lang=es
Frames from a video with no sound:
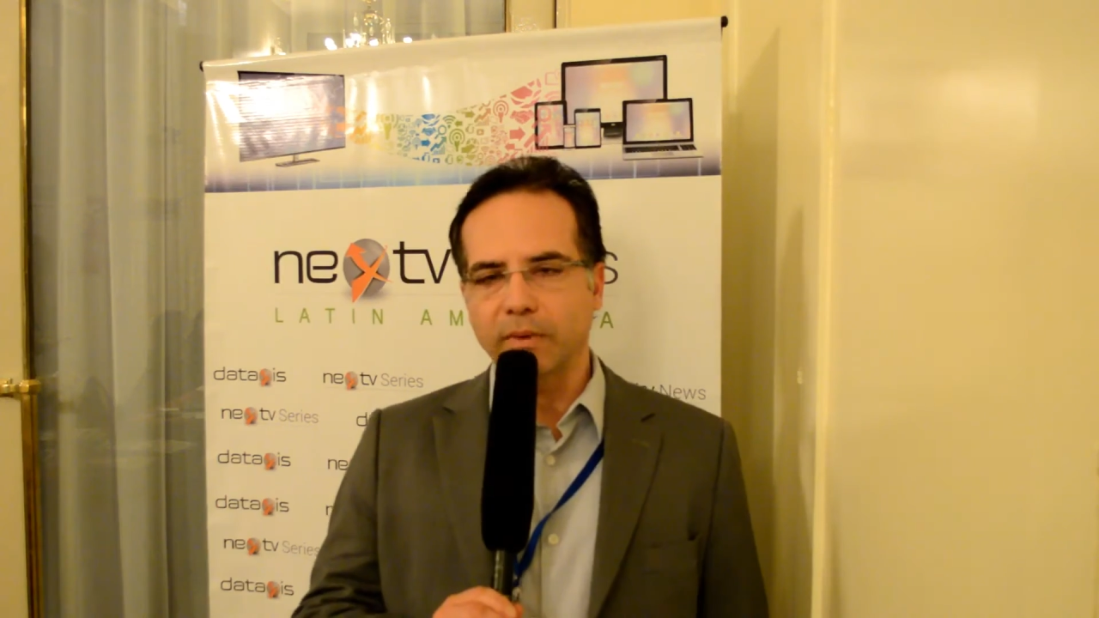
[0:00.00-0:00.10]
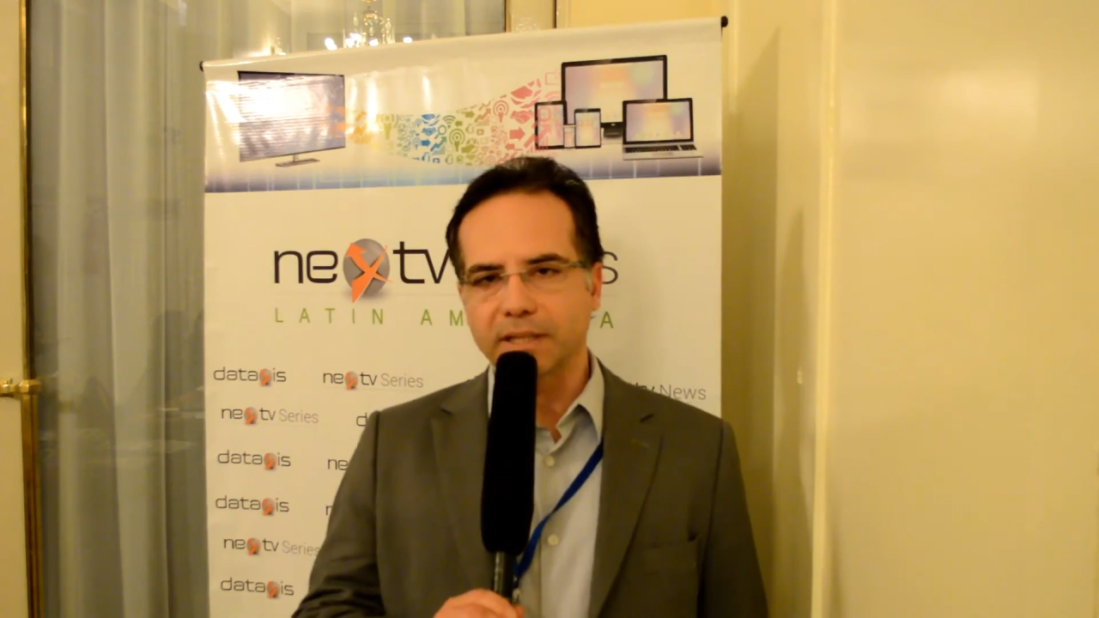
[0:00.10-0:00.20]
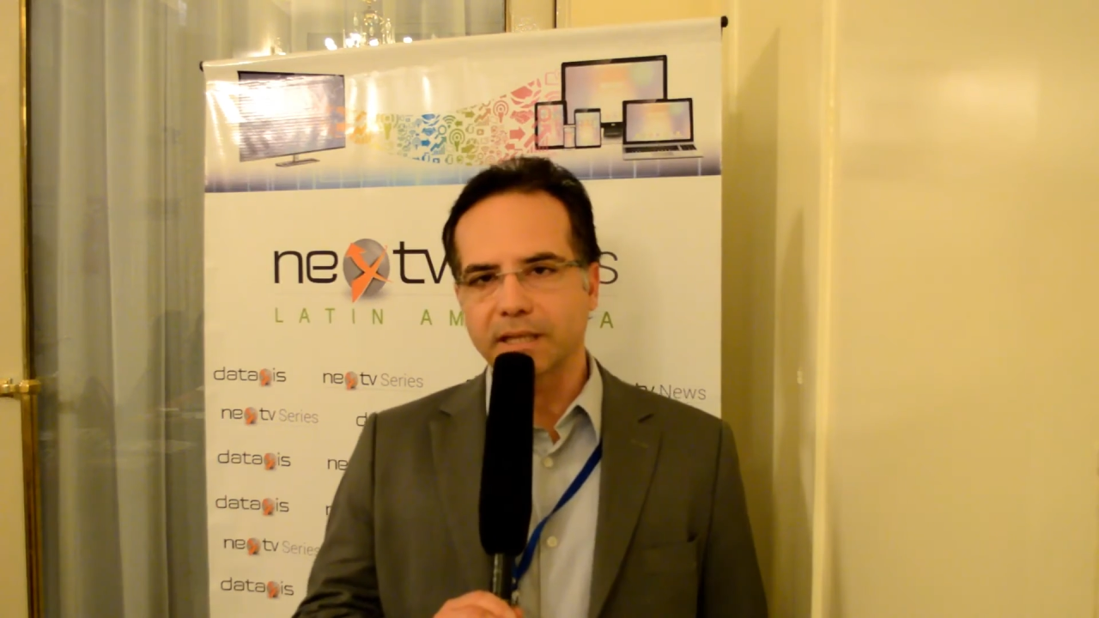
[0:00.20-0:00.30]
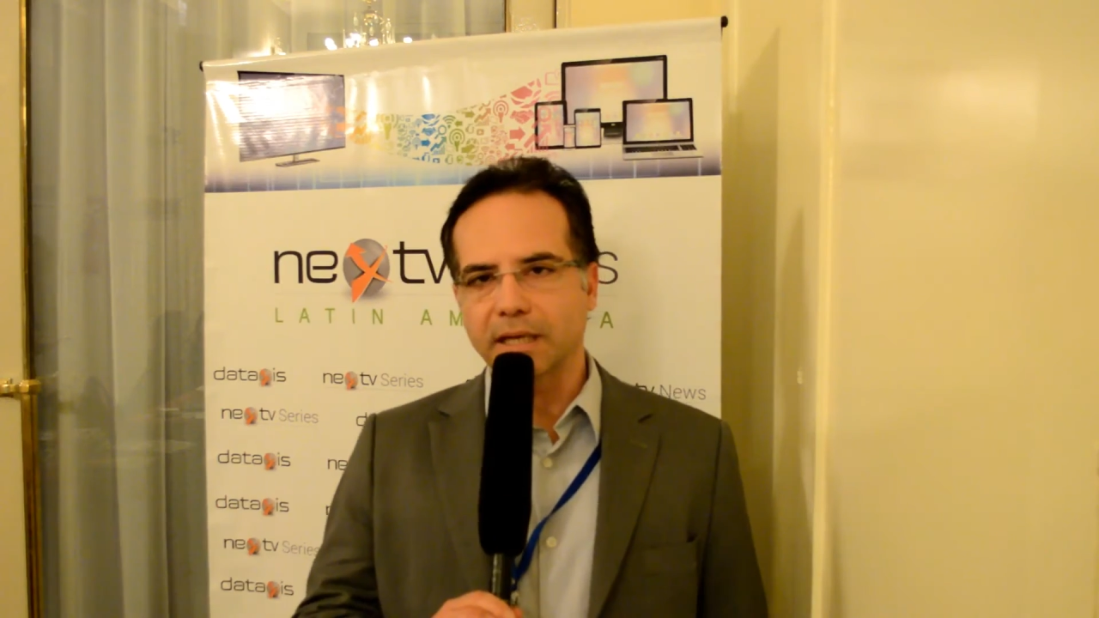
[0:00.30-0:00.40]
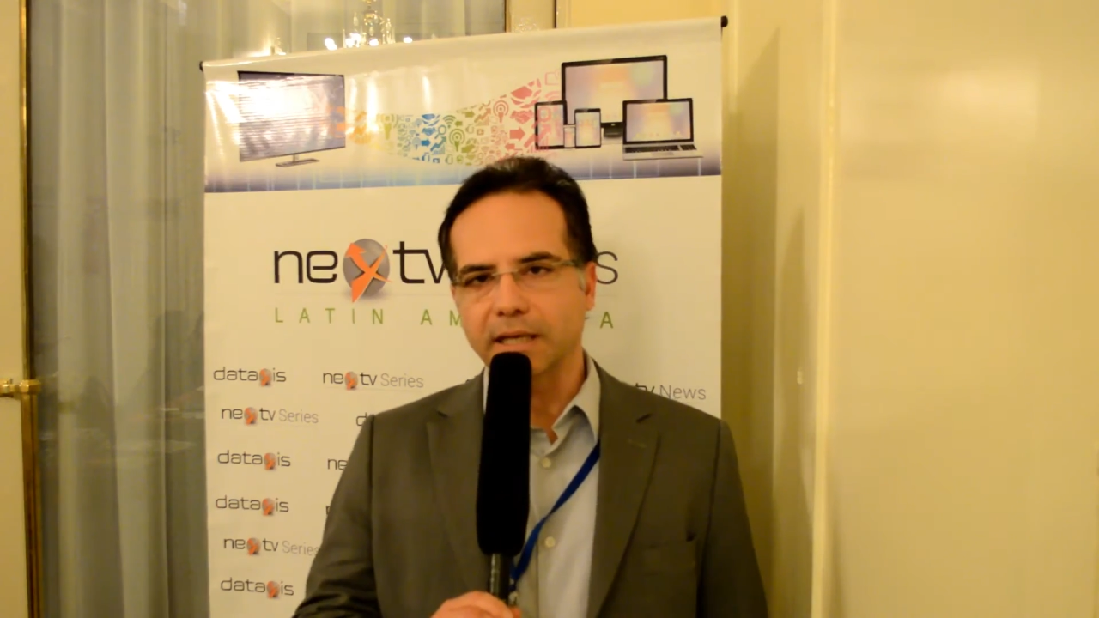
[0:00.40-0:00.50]

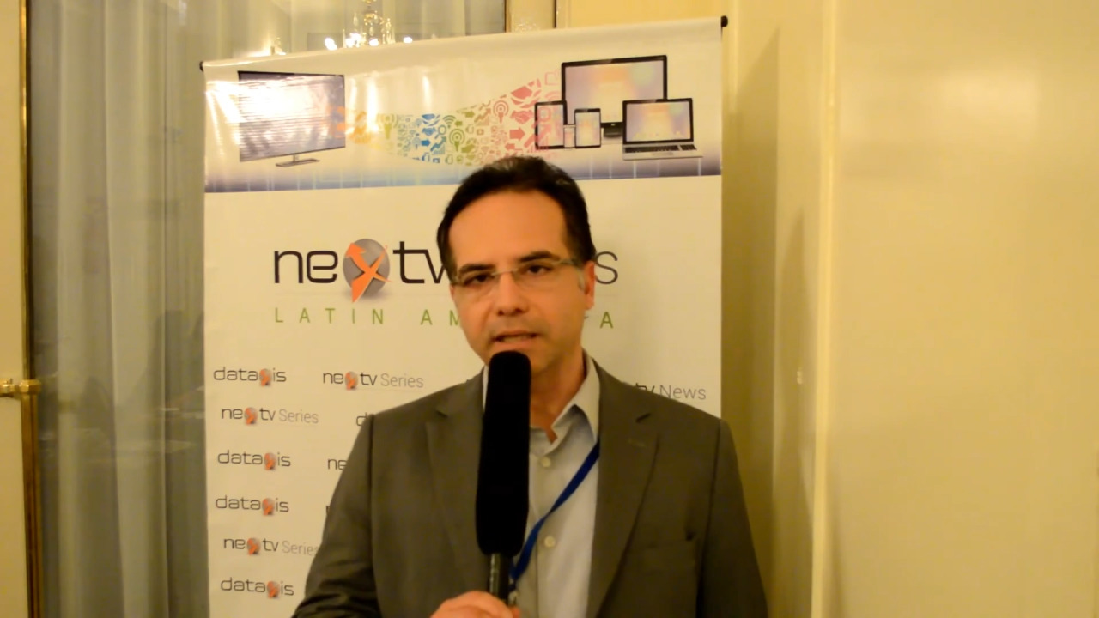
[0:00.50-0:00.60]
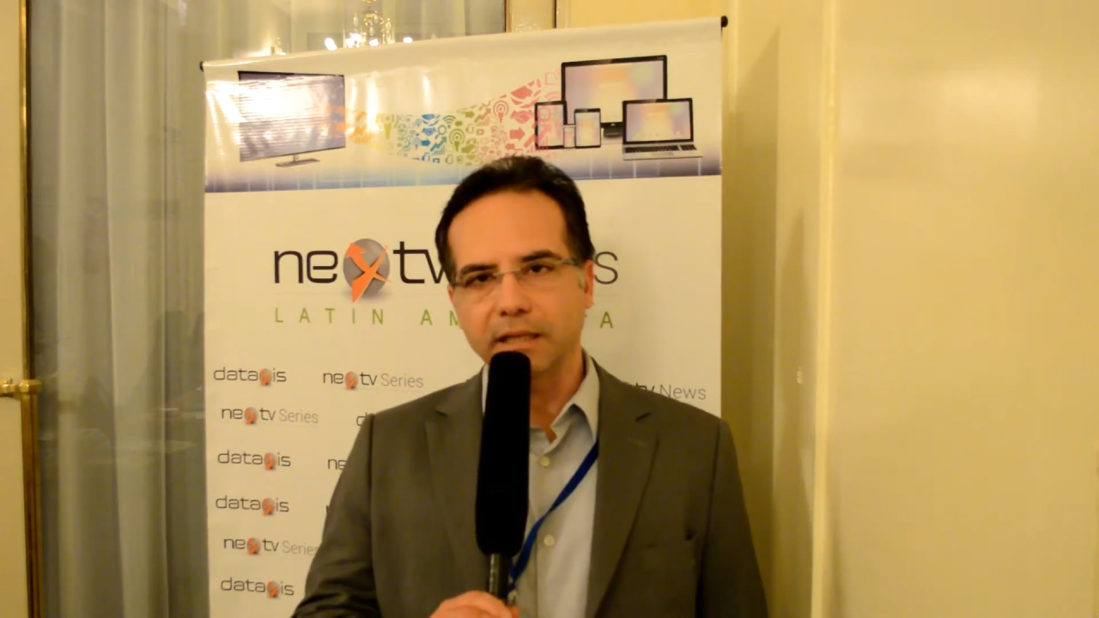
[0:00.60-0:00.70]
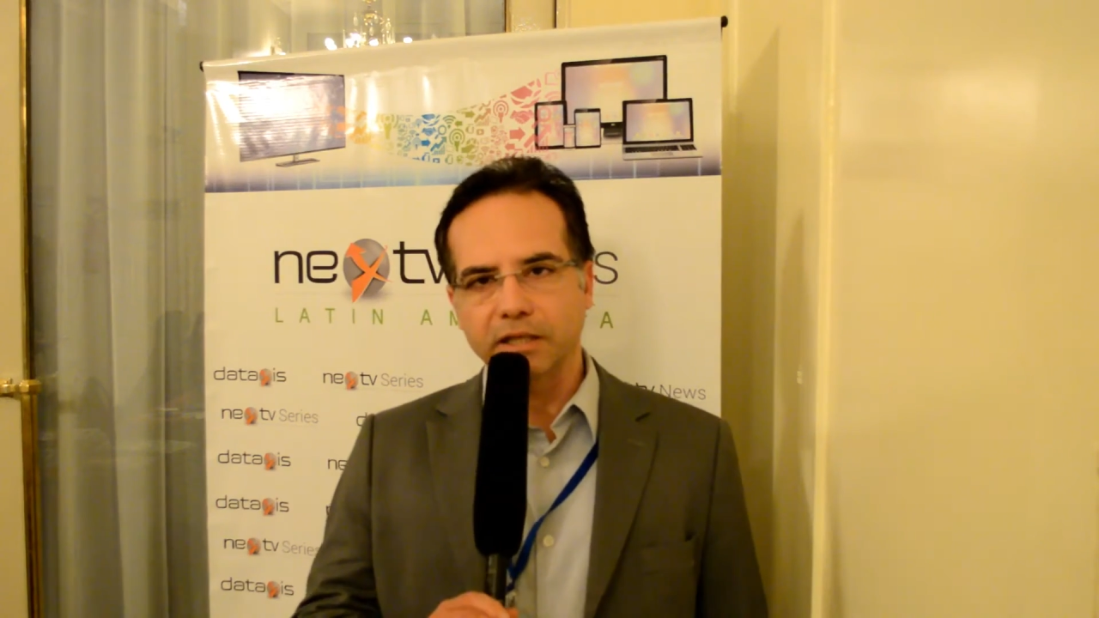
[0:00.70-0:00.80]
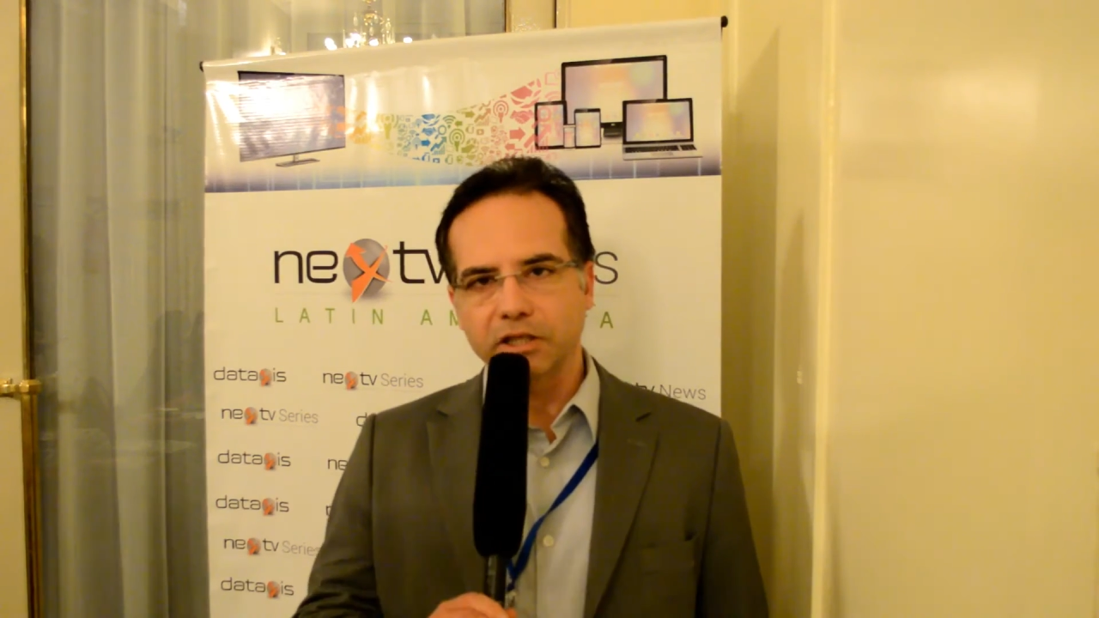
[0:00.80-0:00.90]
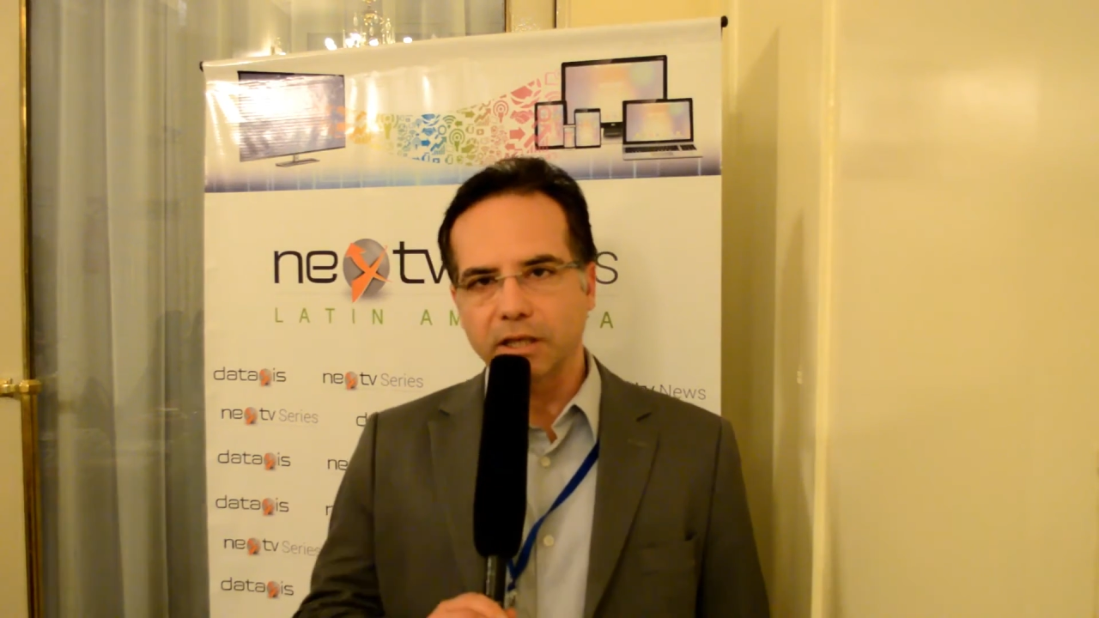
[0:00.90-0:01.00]
Brasil,
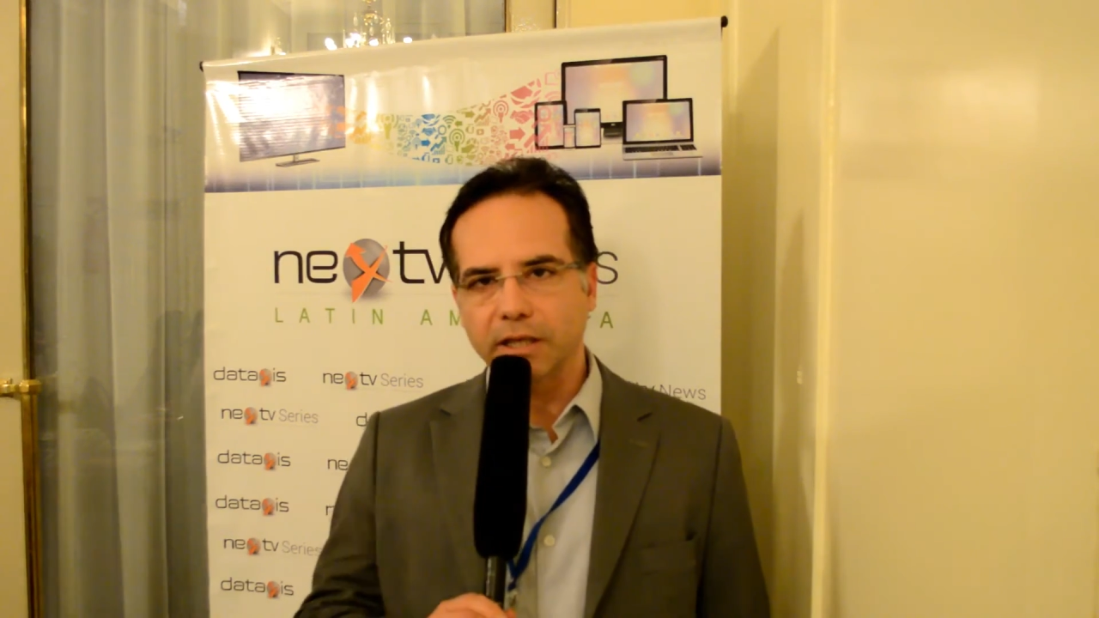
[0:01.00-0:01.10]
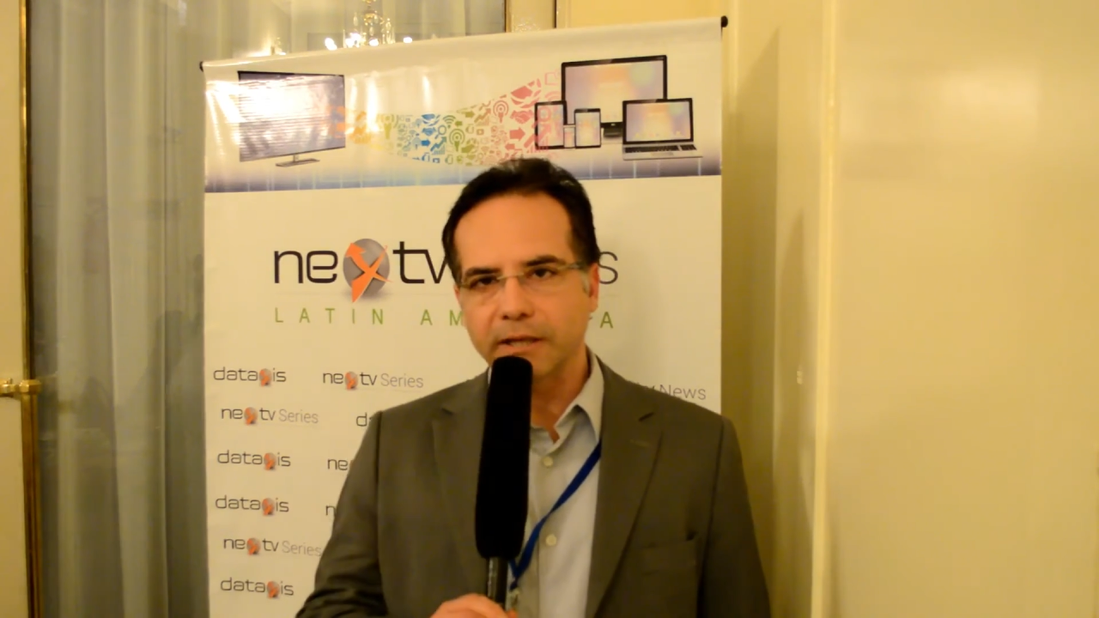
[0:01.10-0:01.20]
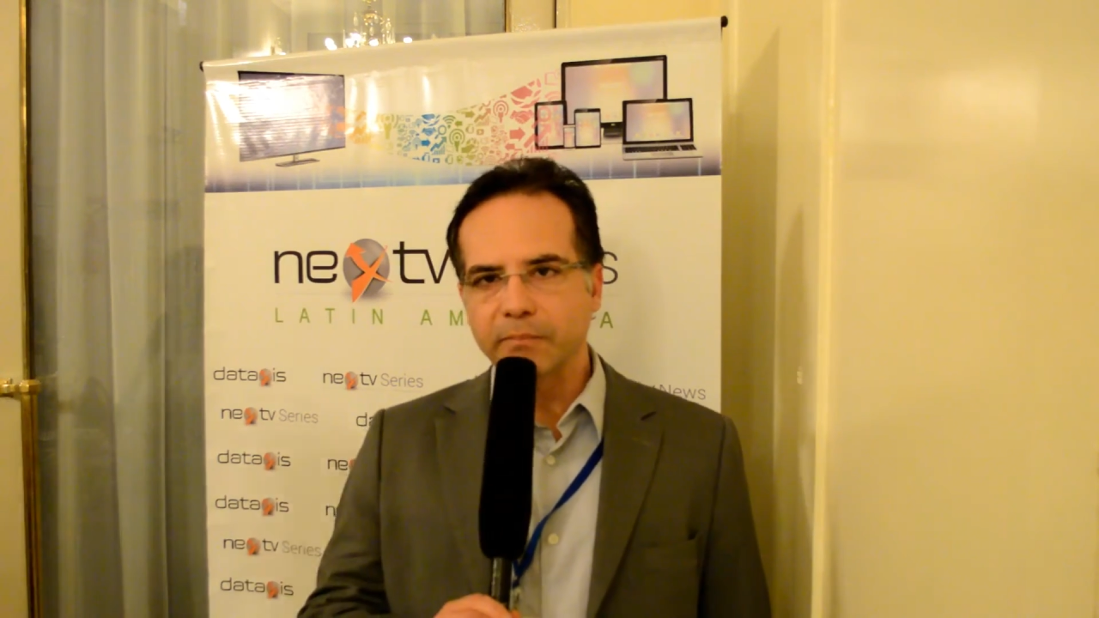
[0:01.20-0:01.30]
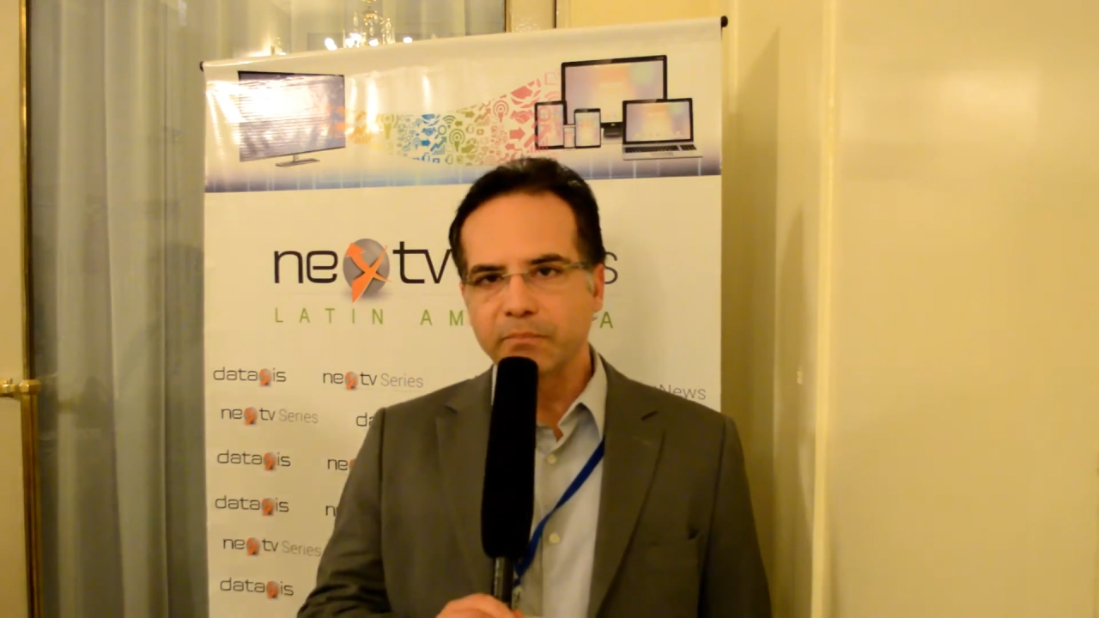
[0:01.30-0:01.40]
Argentina y Chile,